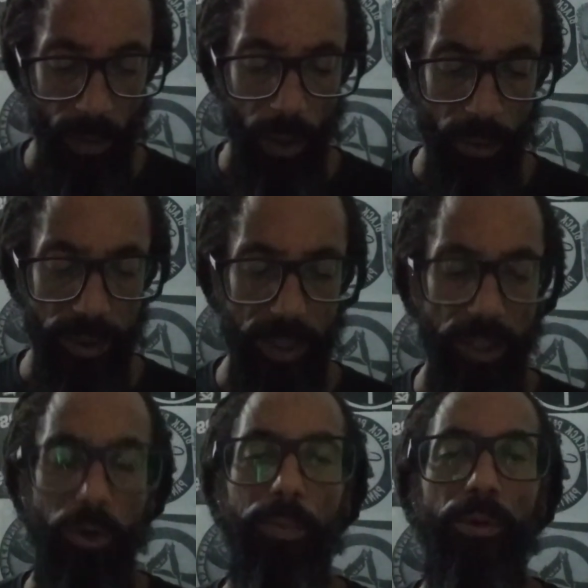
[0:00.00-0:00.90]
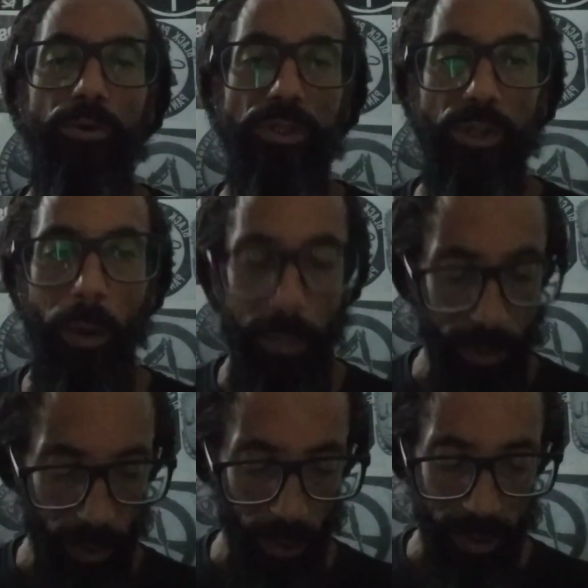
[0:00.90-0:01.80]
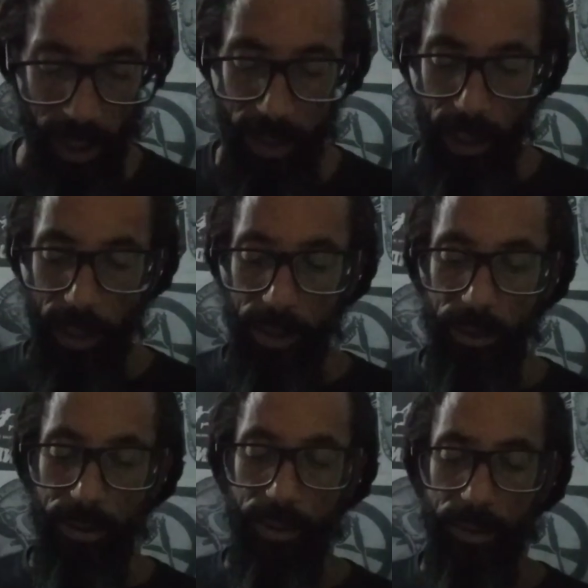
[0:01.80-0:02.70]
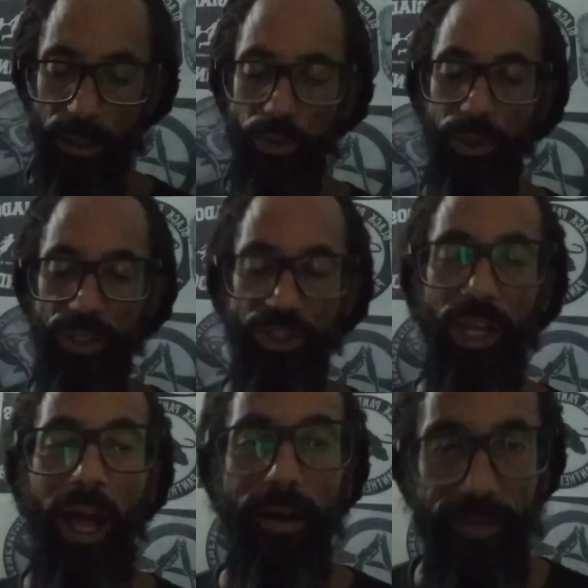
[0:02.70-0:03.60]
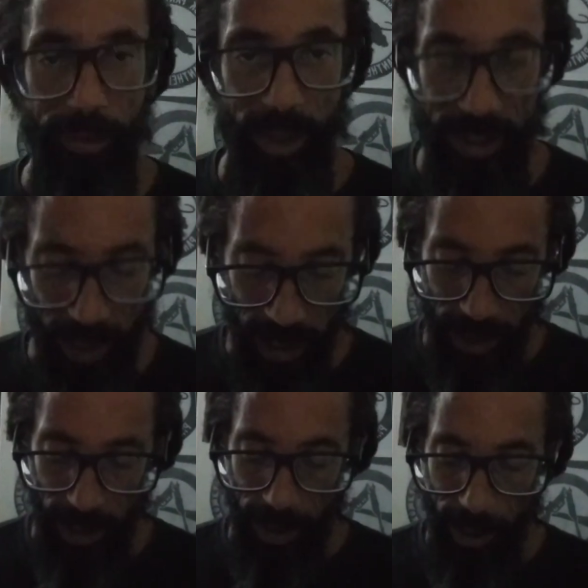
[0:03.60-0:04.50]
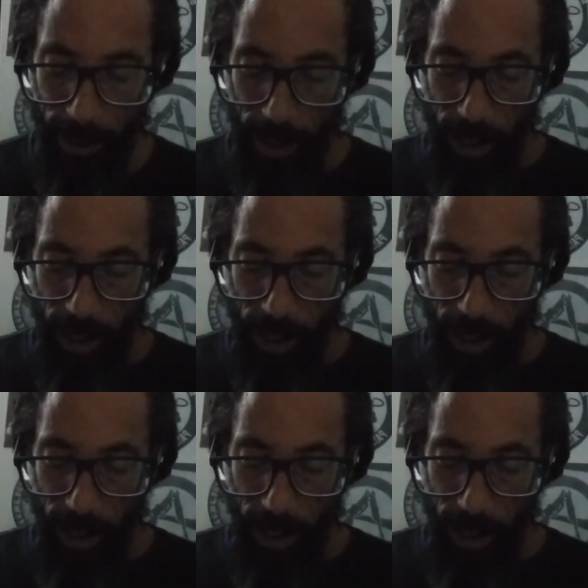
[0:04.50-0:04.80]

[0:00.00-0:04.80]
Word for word: conseguiam promoção por conta do, da sua origem afro-brasileira, né?